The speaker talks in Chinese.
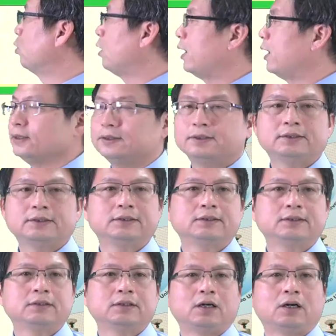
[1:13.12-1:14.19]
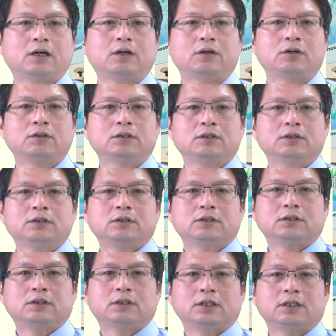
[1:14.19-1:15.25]
环啊，
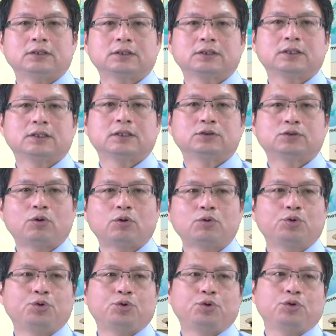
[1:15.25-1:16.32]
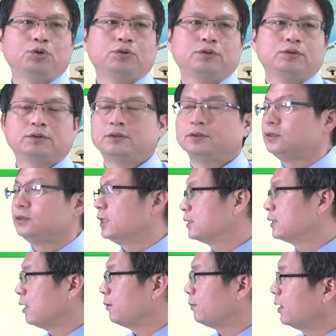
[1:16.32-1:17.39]
呃，这个冗余检
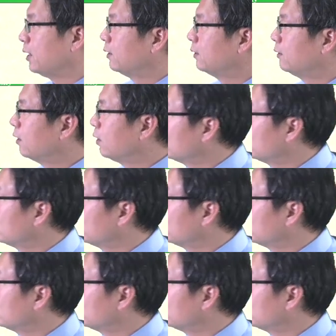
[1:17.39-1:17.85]
查码啊，